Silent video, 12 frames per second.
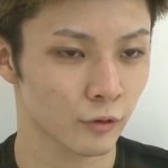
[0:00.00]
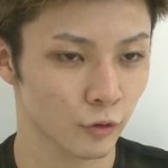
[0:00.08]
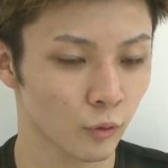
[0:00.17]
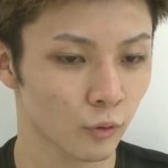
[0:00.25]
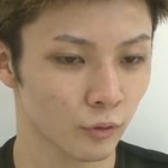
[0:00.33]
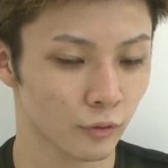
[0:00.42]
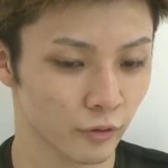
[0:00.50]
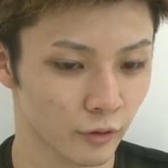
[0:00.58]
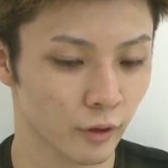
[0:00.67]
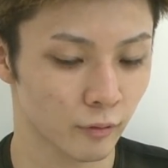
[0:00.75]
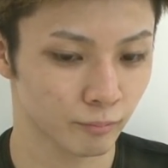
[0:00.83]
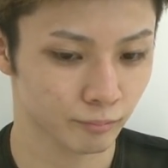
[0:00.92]
そうです
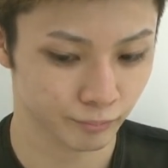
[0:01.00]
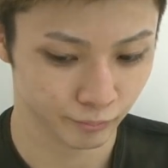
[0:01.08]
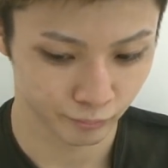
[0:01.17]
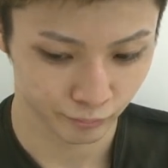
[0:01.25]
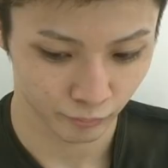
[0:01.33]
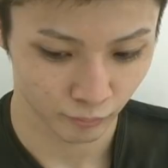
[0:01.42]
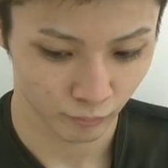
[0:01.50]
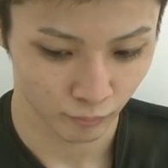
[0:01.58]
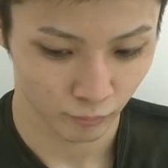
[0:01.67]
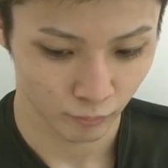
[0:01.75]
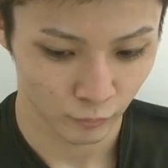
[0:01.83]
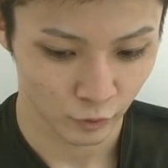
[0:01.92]
ね、
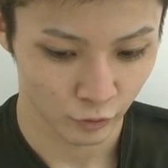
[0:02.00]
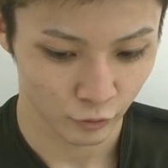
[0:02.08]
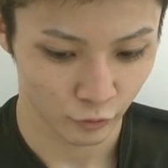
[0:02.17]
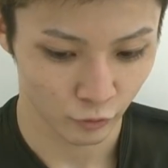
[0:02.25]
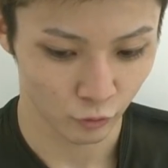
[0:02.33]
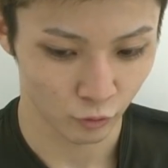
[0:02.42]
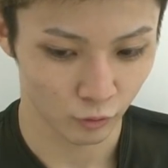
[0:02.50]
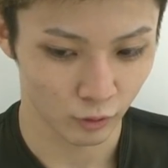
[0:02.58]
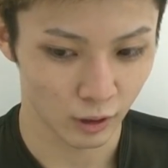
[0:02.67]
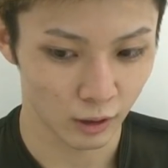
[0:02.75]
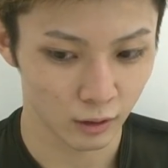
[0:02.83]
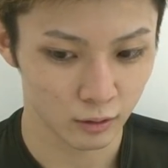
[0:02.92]
そ
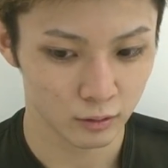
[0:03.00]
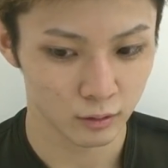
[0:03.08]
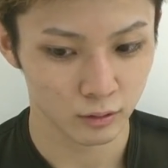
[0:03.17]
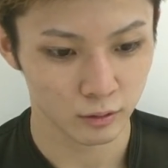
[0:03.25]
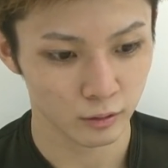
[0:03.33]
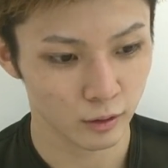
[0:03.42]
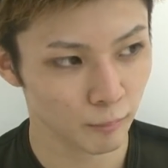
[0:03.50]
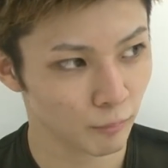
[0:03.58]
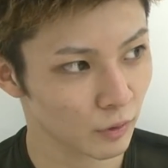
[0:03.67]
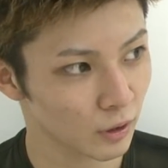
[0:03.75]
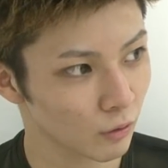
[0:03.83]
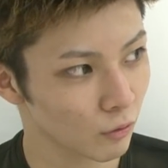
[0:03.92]
う、
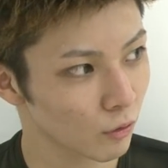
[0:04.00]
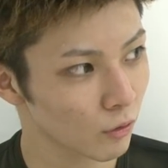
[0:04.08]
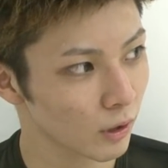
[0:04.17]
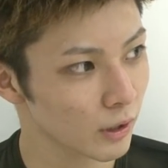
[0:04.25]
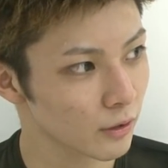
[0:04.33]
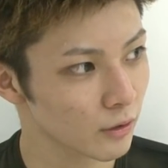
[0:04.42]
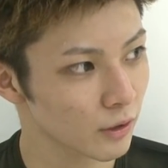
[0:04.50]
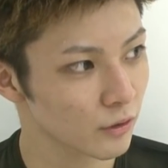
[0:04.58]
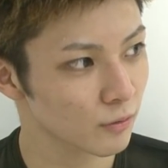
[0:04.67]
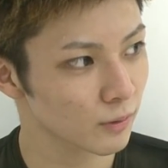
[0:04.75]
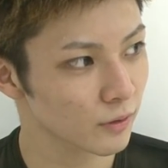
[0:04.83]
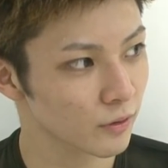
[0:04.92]
この階級で
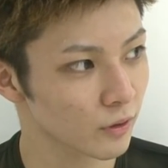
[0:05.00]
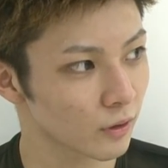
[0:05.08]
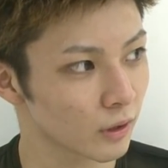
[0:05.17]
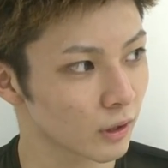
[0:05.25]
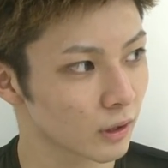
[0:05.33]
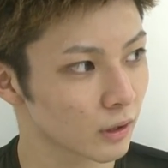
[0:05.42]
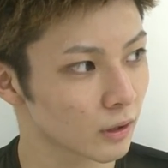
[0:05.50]
一番強い、